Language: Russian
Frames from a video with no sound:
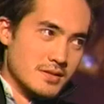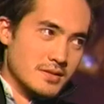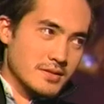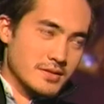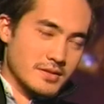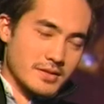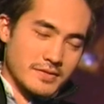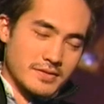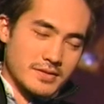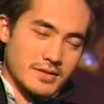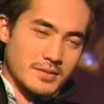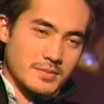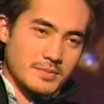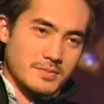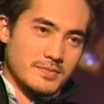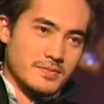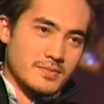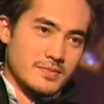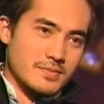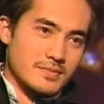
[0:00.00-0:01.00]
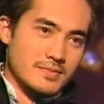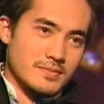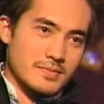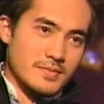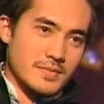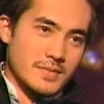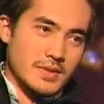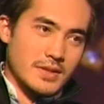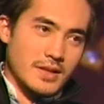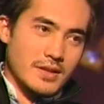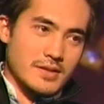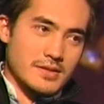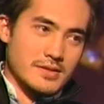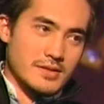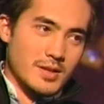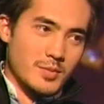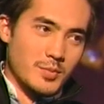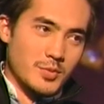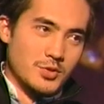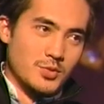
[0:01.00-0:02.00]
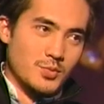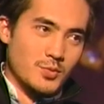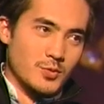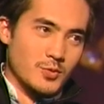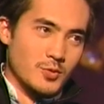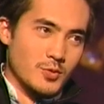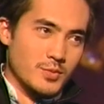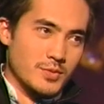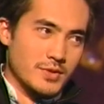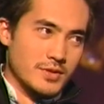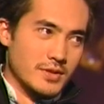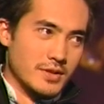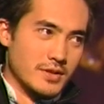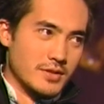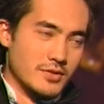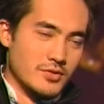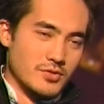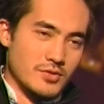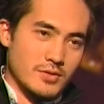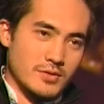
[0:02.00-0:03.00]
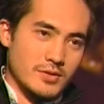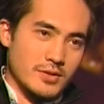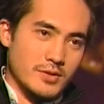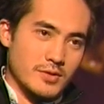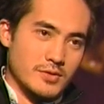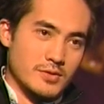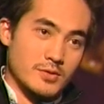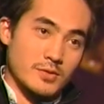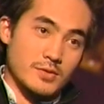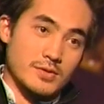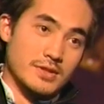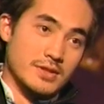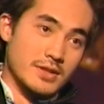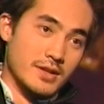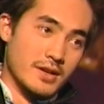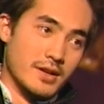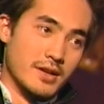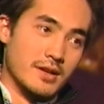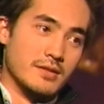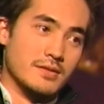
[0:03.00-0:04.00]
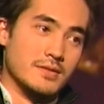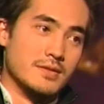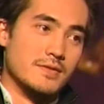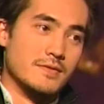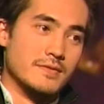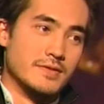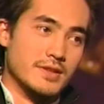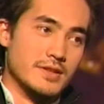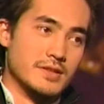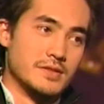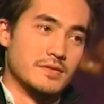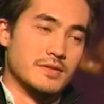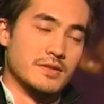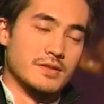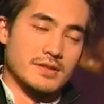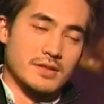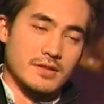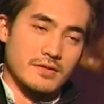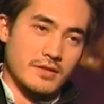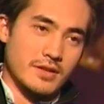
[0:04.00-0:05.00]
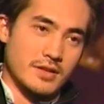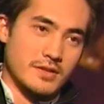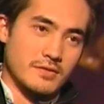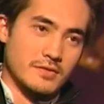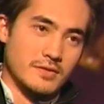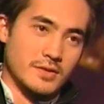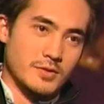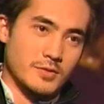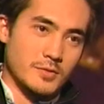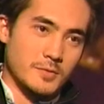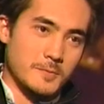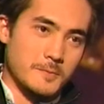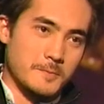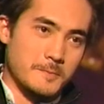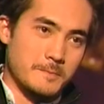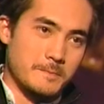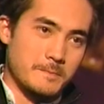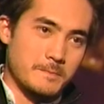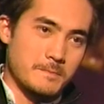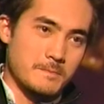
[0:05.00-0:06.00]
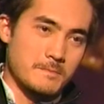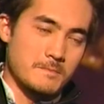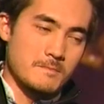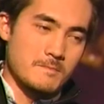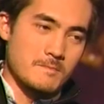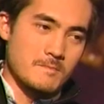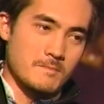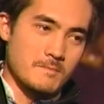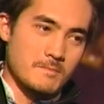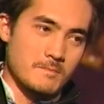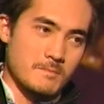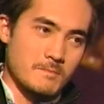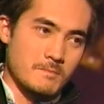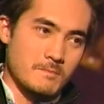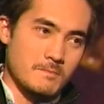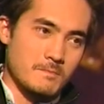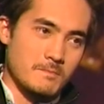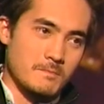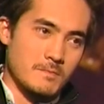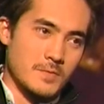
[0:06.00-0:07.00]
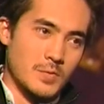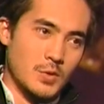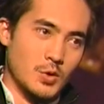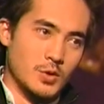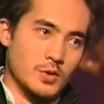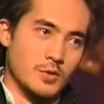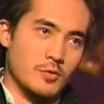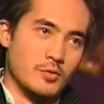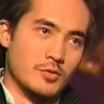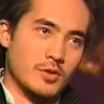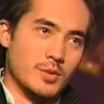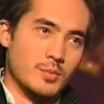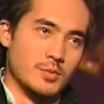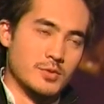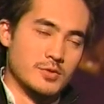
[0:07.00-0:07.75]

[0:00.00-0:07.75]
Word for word: Не совсем. Я не знаю почему, но мне так тяжело дается. То есть я в детстве разговаривал на нем до того, как